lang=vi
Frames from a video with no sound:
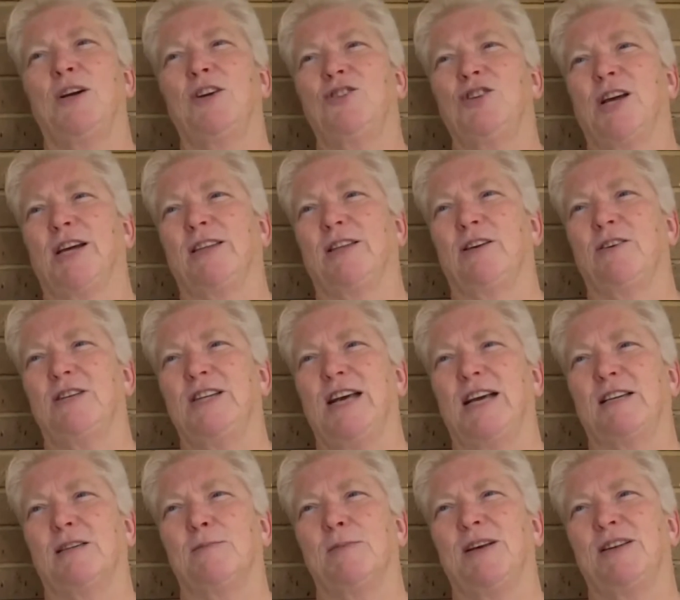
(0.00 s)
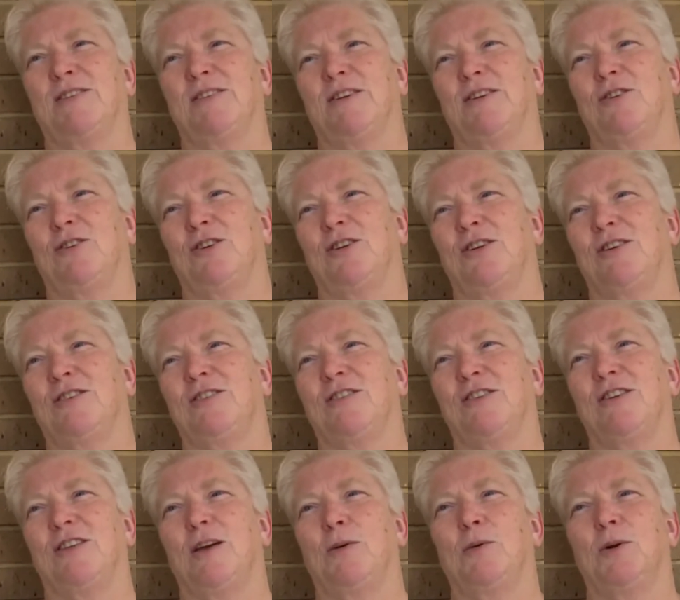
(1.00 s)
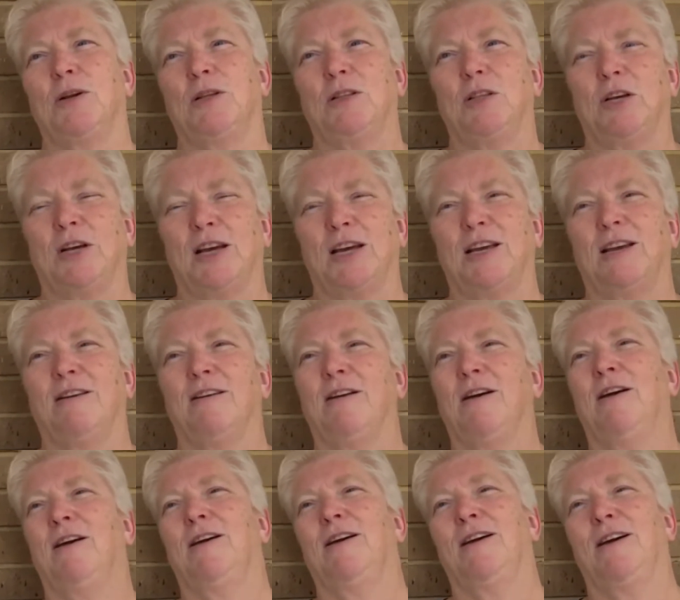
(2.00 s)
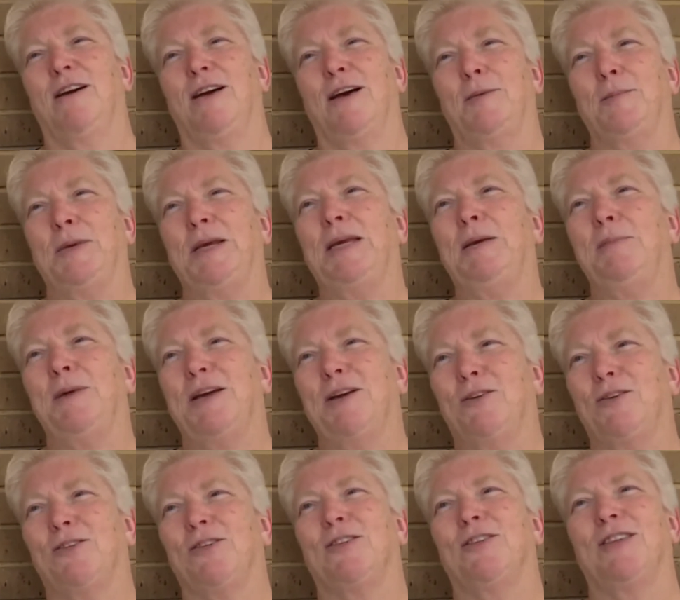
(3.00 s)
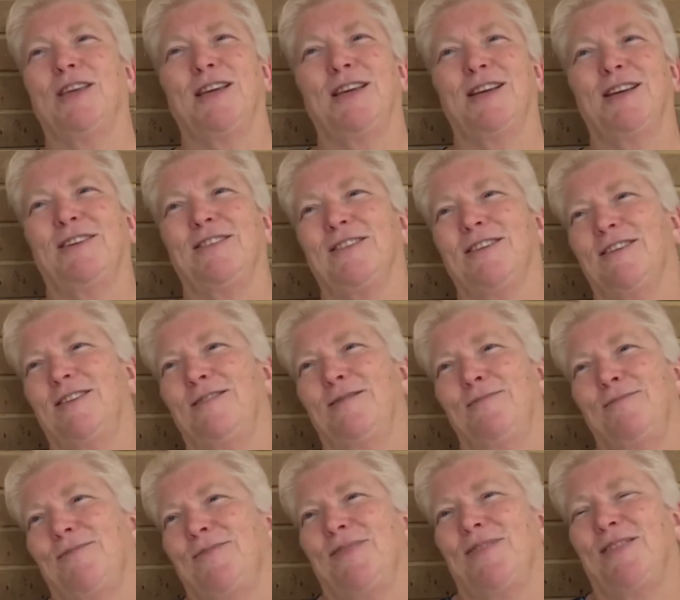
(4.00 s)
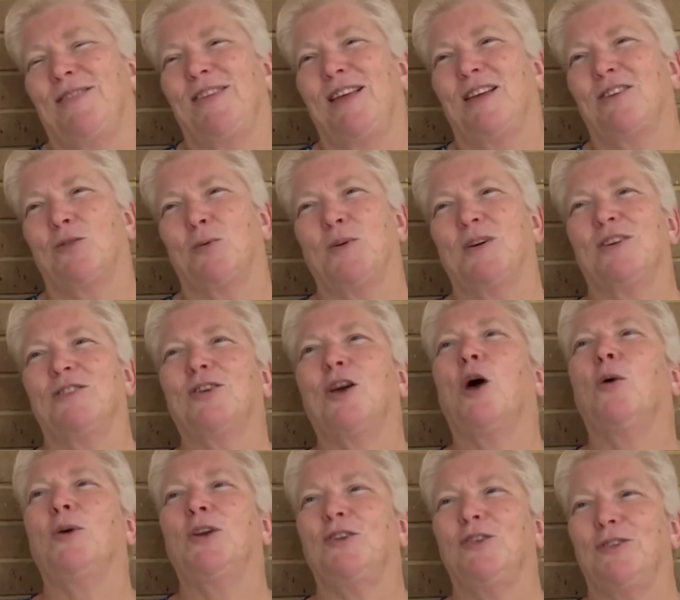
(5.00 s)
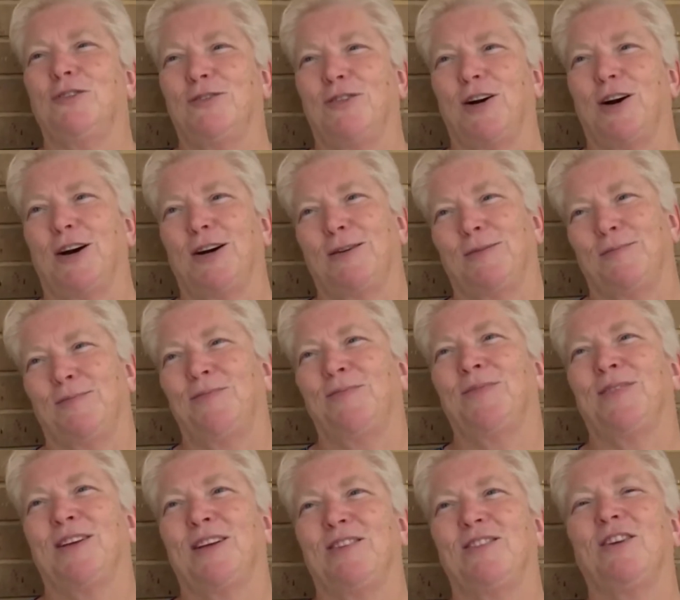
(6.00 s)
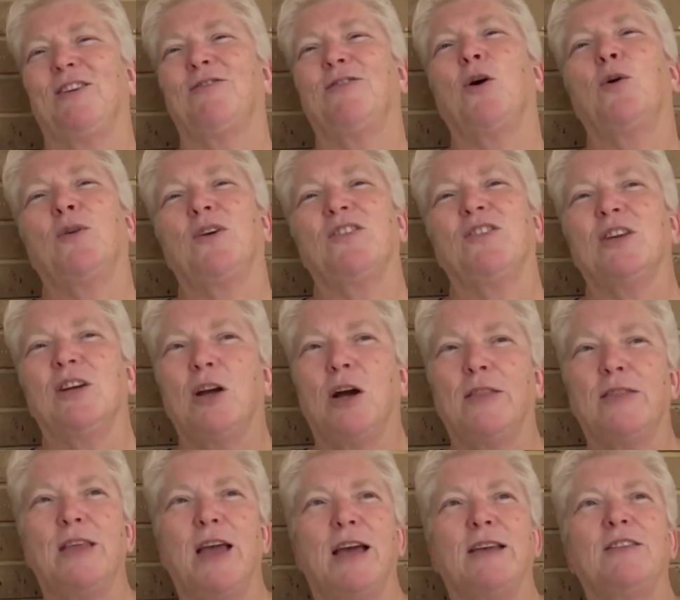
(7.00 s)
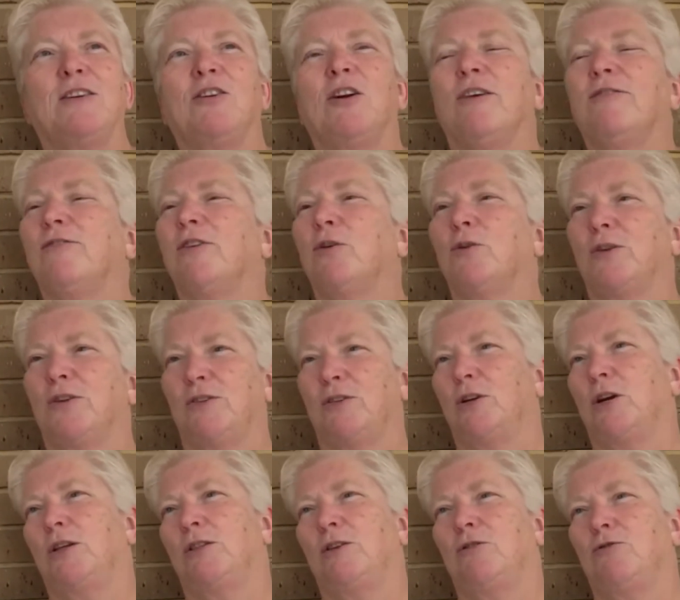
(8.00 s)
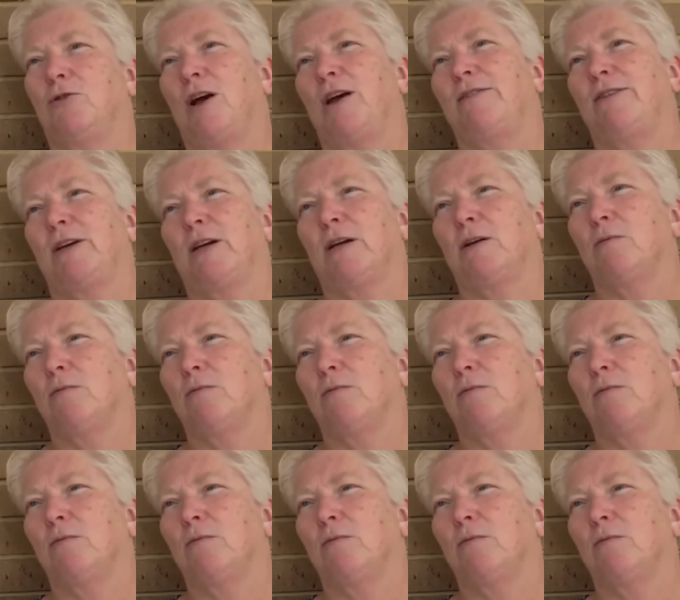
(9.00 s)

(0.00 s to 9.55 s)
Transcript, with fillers: dừng để chờ đèn xanh đèn đỏ ngay tại ngã tư. Nếu mà quý vị phạm luật, ngay cả việc quý vị chỉ lấy tay đụng vào